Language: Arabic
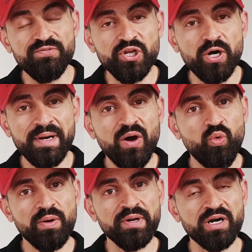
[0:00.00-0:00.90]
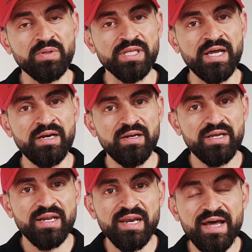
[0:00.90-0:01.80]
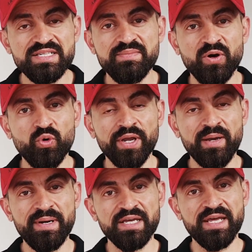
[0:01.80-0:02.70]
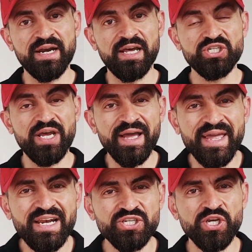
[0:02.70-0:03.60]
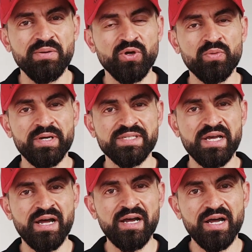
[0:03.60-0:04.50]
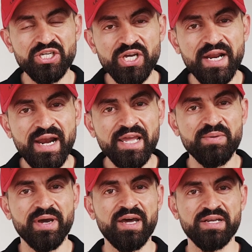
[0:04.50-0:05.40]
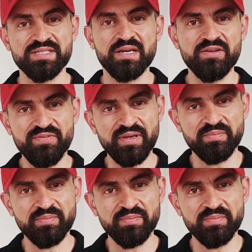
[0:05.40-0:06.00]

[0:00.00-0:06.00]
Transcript: إنه في اليوم الأول من رمضان لازم أروح قبل أذان العشاء أقل شيء بربع ساعة عشان ألاقي مكان أصلي